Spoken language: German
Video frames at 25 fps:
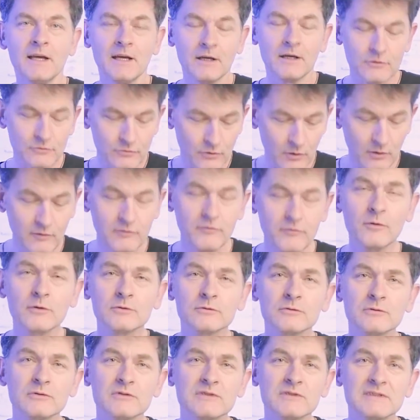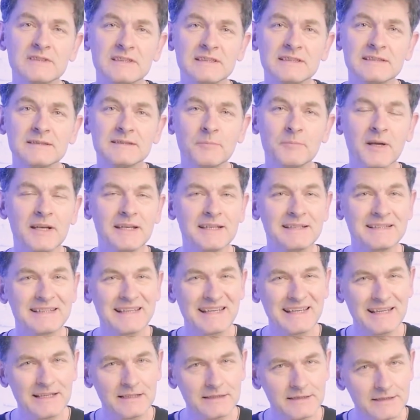RAW-Fotos sind bei den
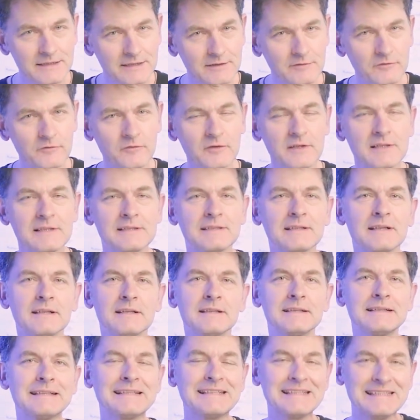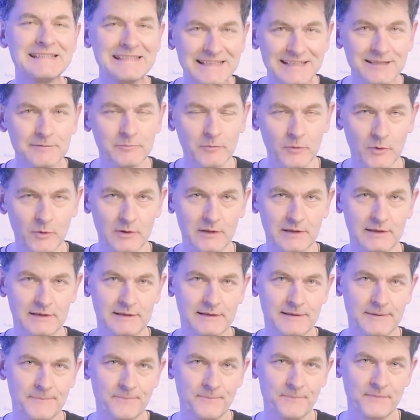Kreativfiltern nicht
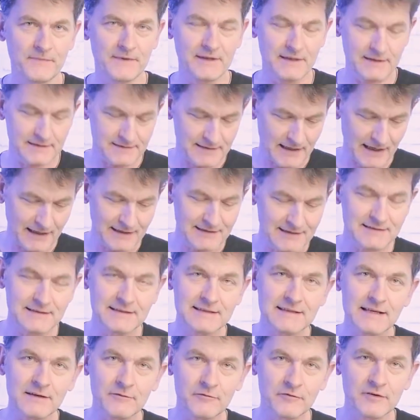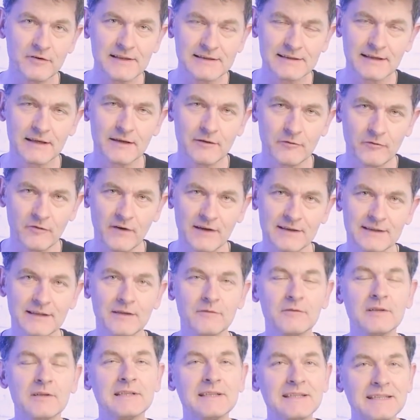möglich. Das heißt, dieser Filtereffekt,
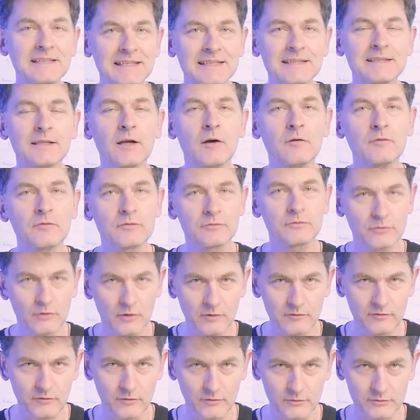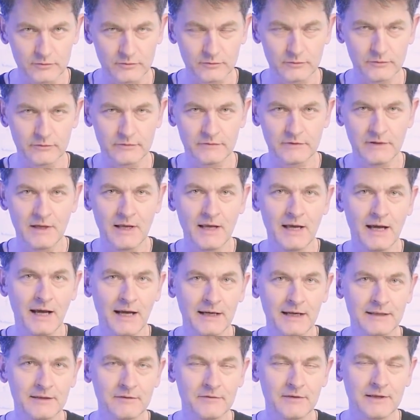der wird nicht auf RAW-Fotos
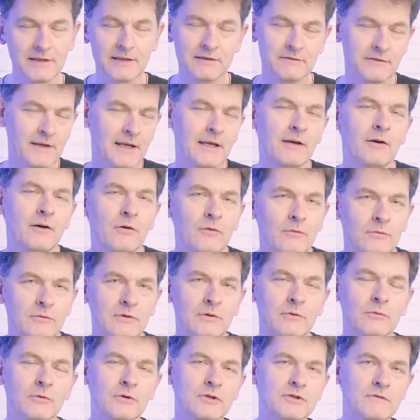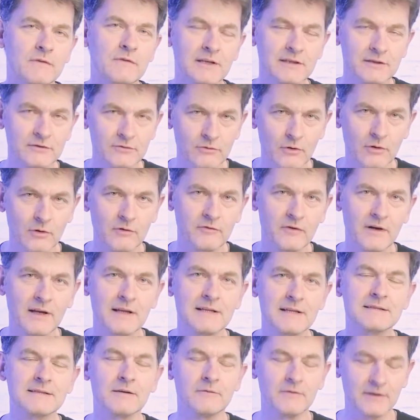angewendet. Wäre ja auch unlogisch, weil die
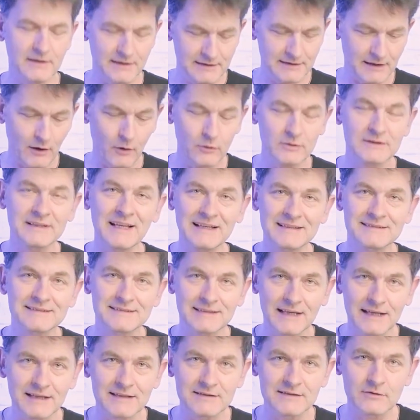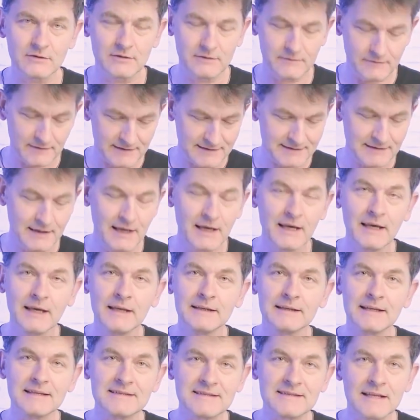RAW-Files ja wirklich auch das sein sollen, was
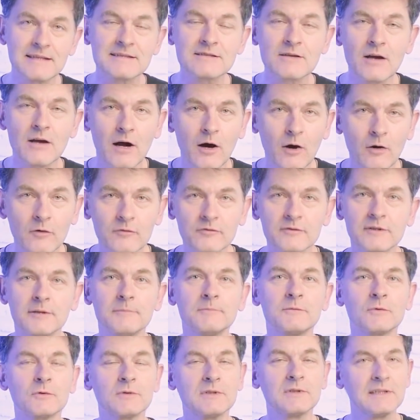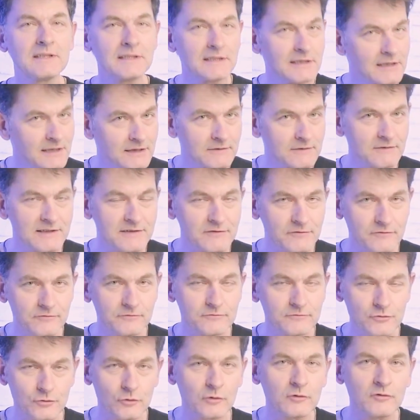der Sensor aufnimmt und nicht irgendwas
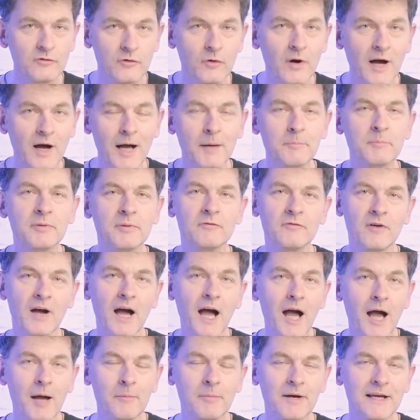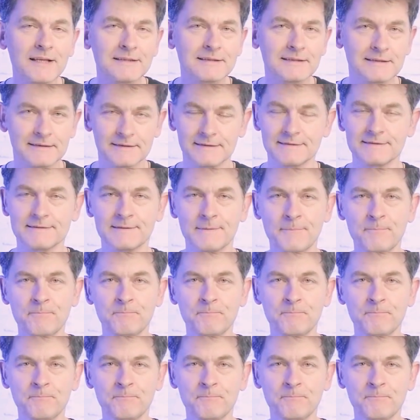schon vorab verarbeitetes.